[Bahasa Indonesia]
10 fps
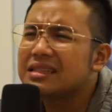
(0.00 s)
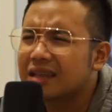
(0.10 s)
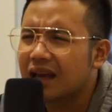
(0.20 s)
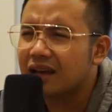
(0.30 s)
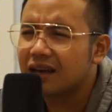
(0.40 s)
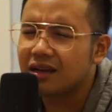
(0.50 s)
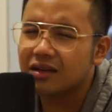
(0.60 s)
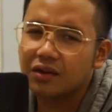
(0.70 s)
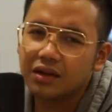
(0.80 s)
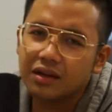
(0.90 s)
males kan hmm.
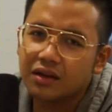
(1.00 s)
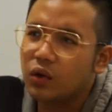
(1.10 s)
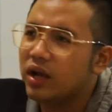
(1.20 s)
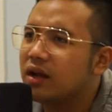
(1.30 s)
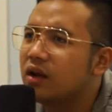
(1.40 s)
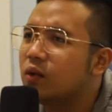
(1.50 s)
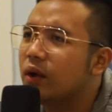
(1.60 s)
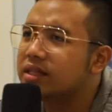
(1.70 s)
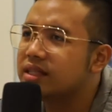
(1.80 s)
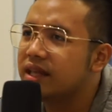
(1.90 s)
gitu kan lu lu
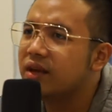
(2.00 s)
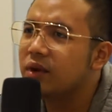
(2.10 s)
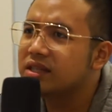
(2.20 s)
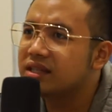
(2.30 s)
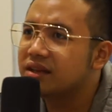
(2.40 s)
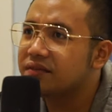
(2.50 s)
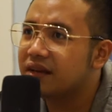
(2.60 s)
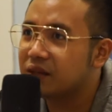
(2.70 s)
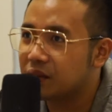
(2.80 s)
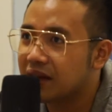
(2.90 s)
RCTI gue SCTV
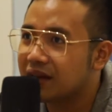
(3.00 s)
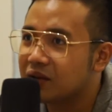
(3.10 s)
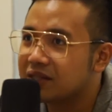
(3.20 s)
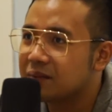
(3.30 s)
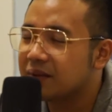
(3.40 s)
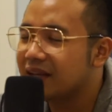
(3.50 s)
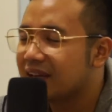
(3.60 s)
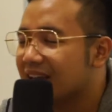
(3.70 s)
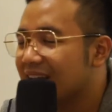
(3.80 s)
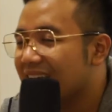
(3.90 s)
yeah. gitu iya. kan konsepnya
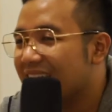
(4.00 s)
uh,